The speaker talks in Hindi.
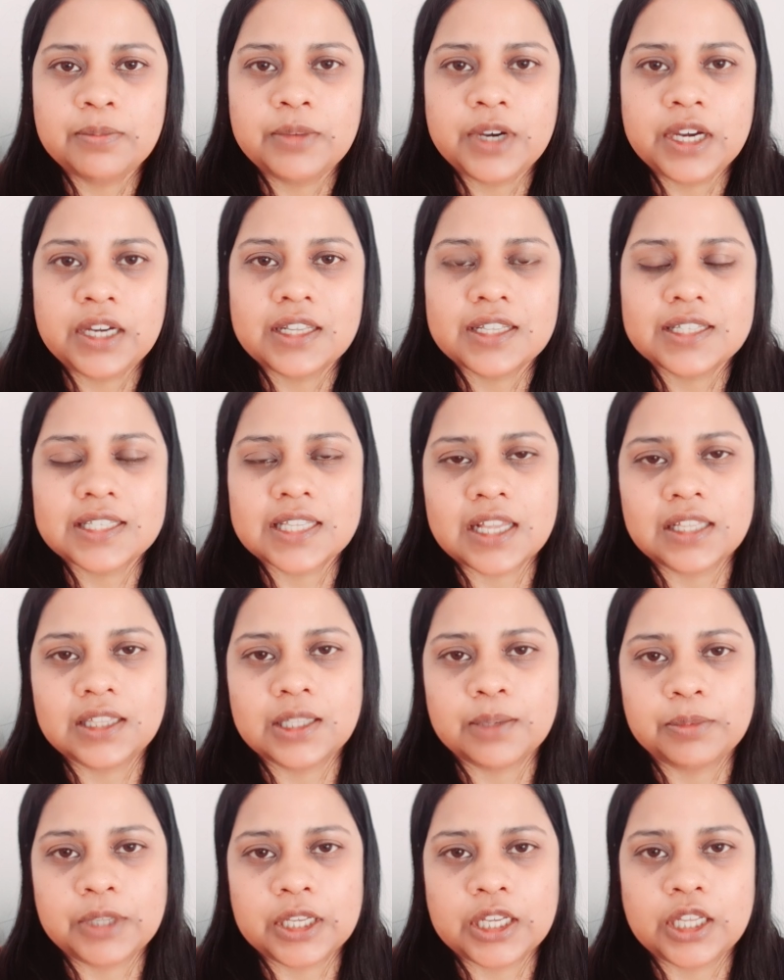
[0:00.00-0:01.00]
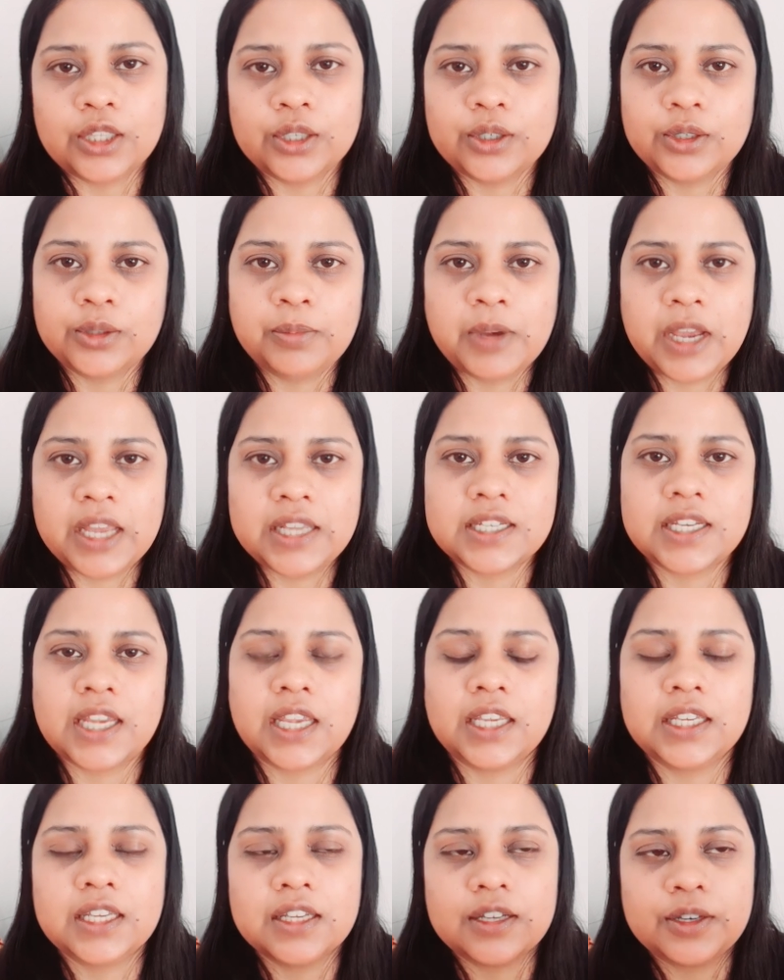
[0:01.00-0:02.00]
अपडेट के साथ तब तक के लिए गुड बाय एंड
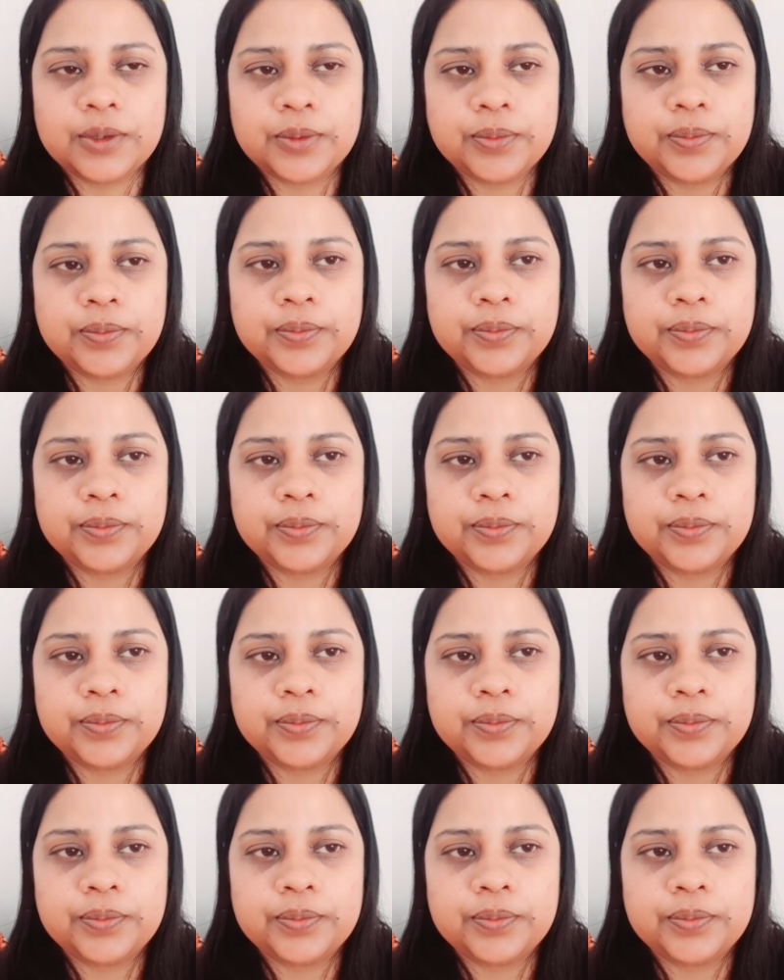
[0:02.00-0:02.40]
टेक केयर